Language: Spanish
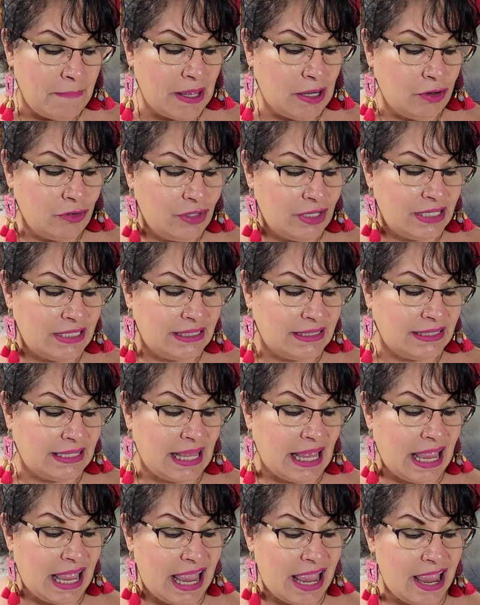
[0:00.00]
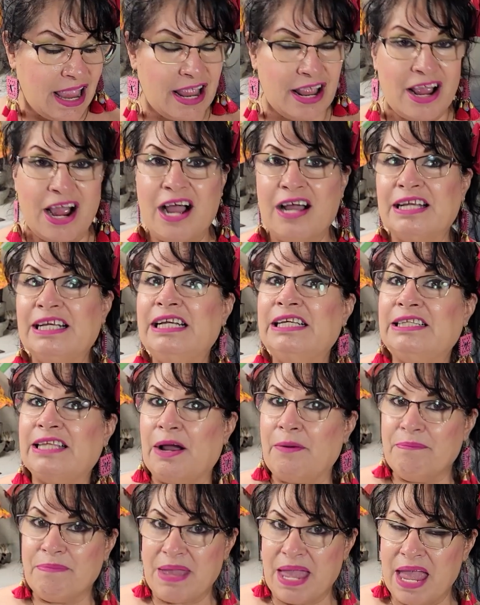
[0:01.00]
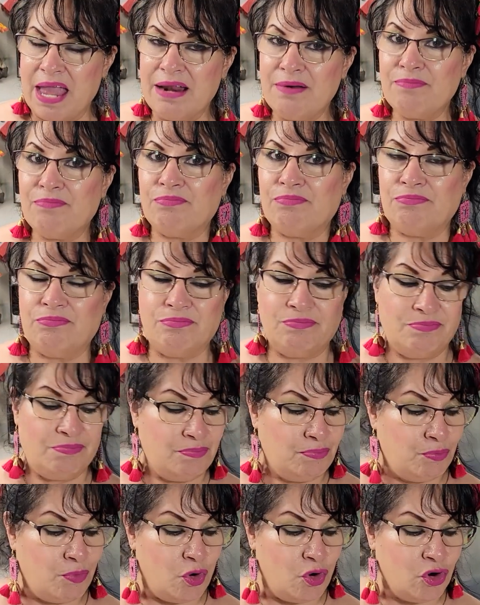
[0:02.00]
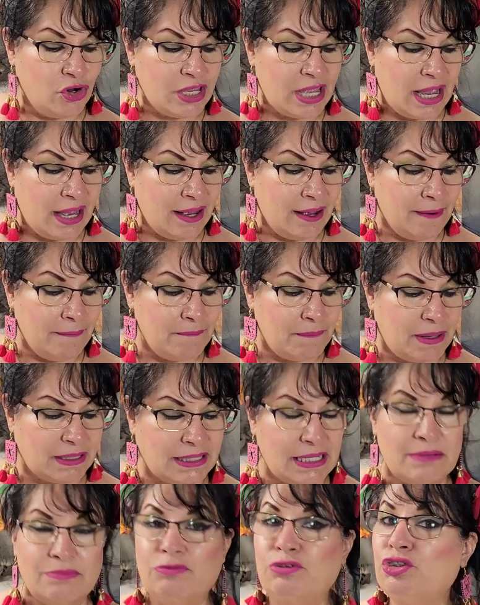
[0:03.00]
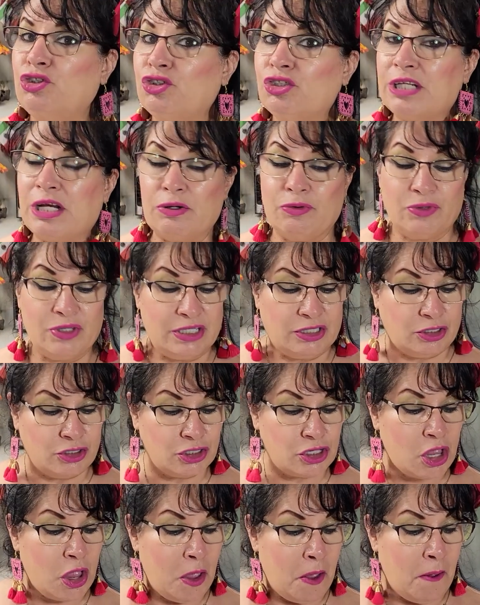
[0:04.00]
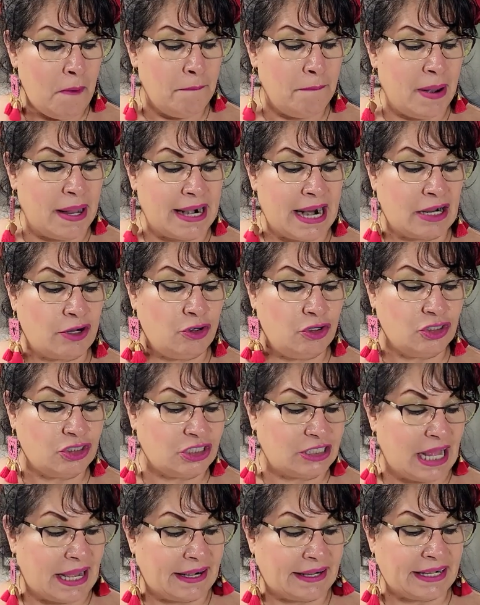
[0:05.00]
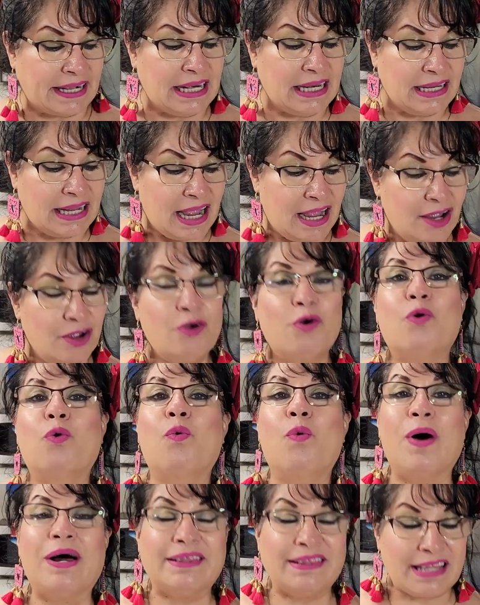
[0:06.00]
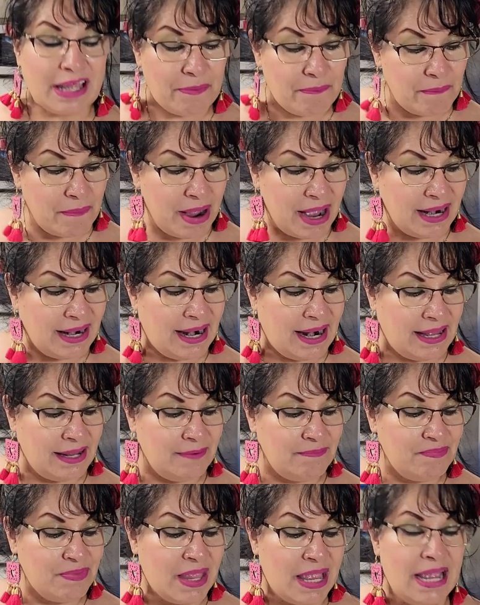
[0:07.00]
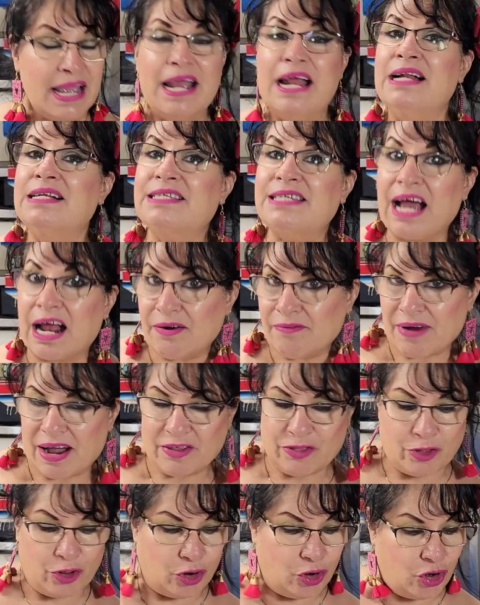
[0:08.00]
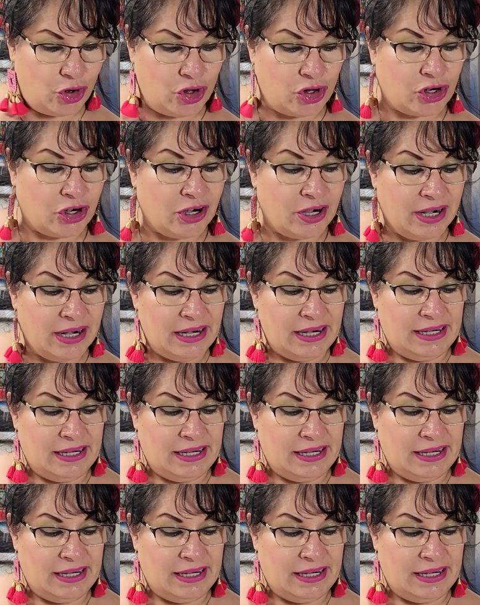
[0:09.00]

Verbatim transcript: Pero este, y también voy a mandar muchos saluditos para Costa Rica, Guatemala, El Salvador